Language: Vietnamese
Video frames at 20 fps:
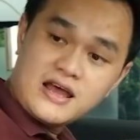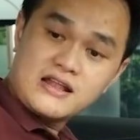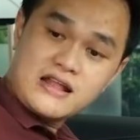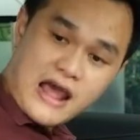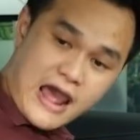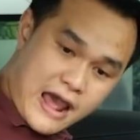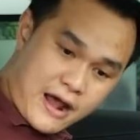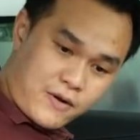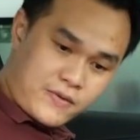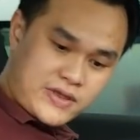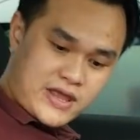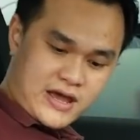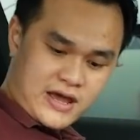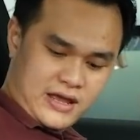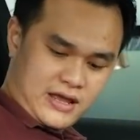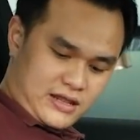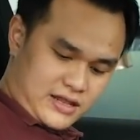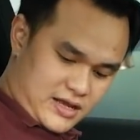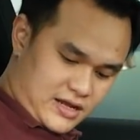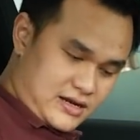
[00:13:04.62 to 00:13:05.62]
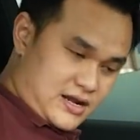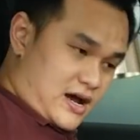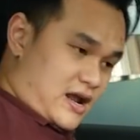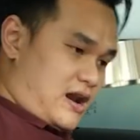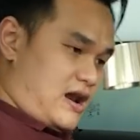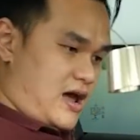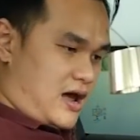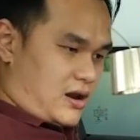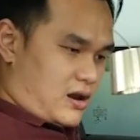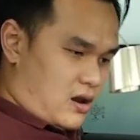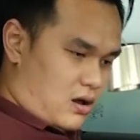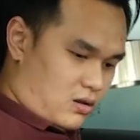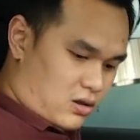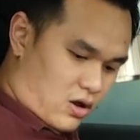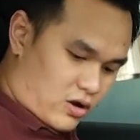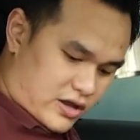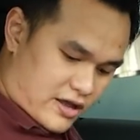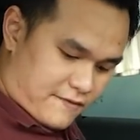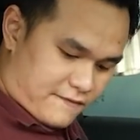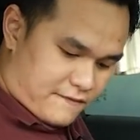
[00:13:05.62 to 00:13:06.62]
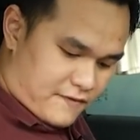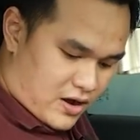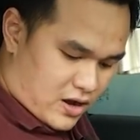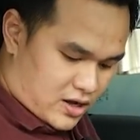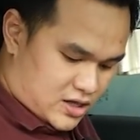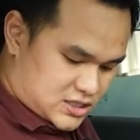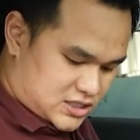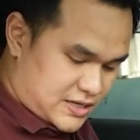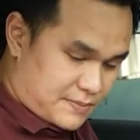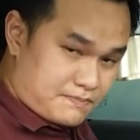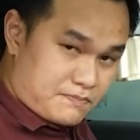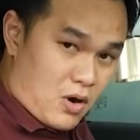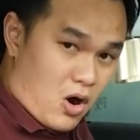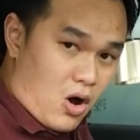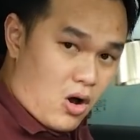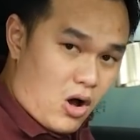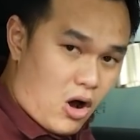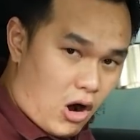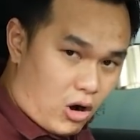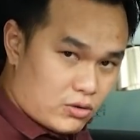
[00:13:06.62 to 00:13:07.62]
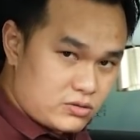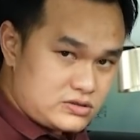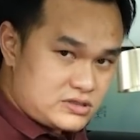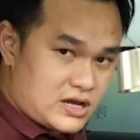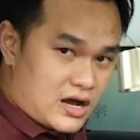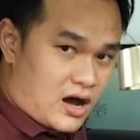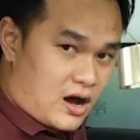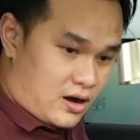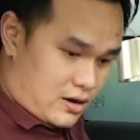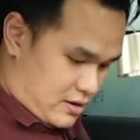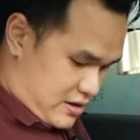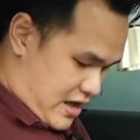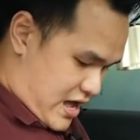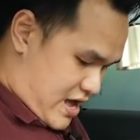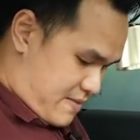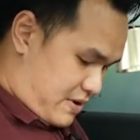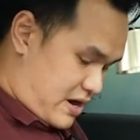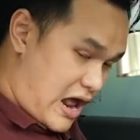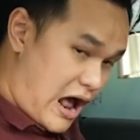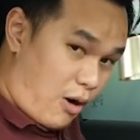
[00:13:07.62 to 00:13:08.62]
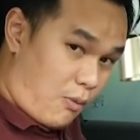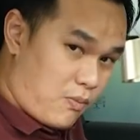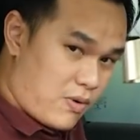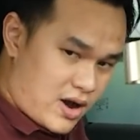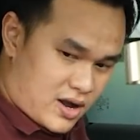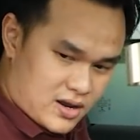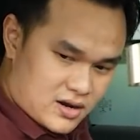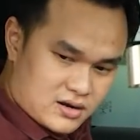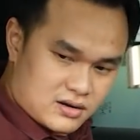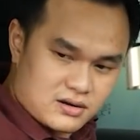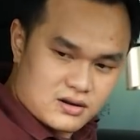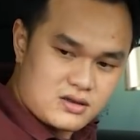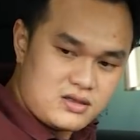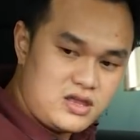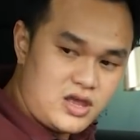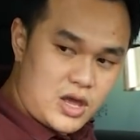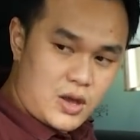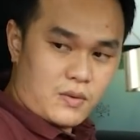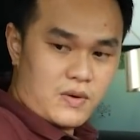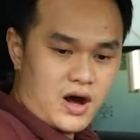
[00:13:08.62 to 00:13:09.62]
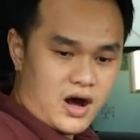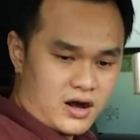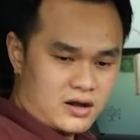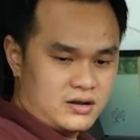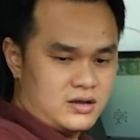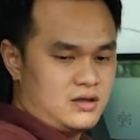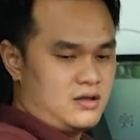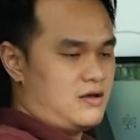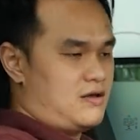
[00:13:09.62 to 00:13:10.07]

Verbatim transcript: thể thao nha thế nên là nó có cái phần support hỗ trợ hai bên hông á nó nhiều hơn